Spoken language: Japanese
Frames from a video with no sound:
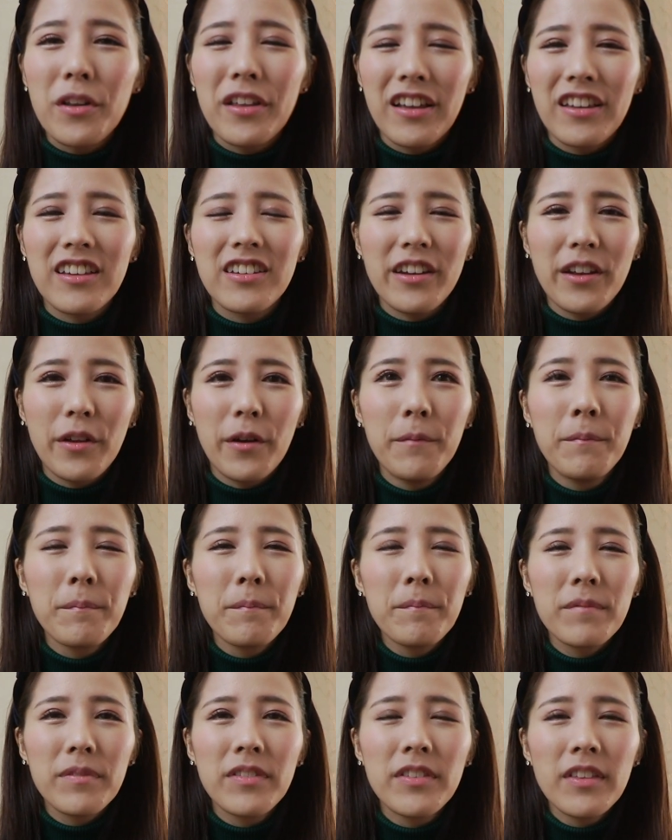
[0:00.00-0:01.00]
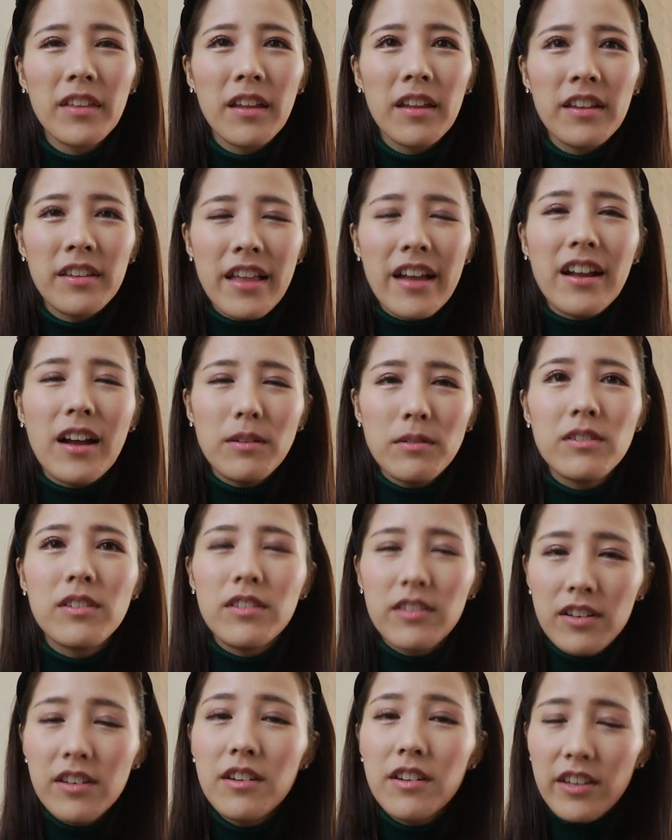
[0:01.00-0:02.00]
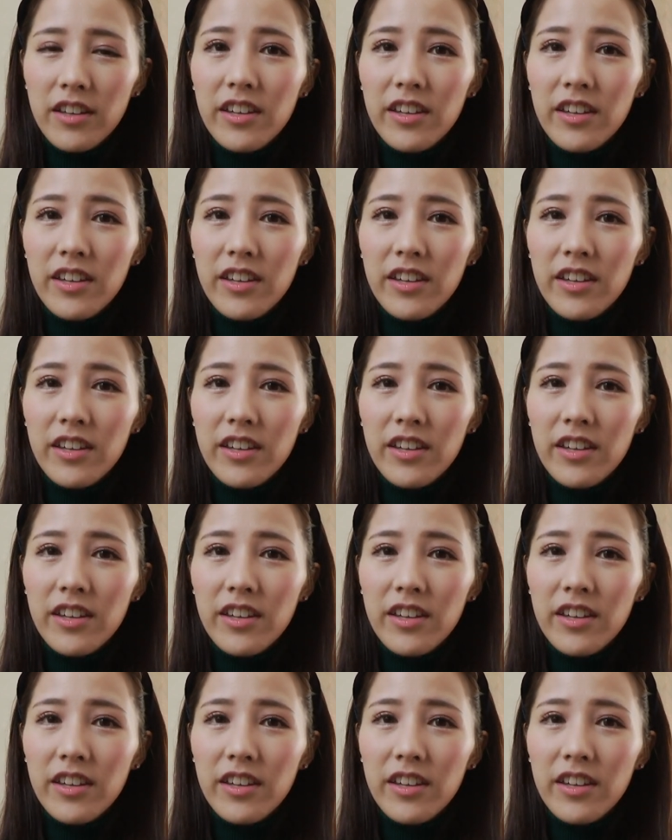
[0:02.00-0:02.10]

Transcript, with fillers: りなんですけど、なんかうん。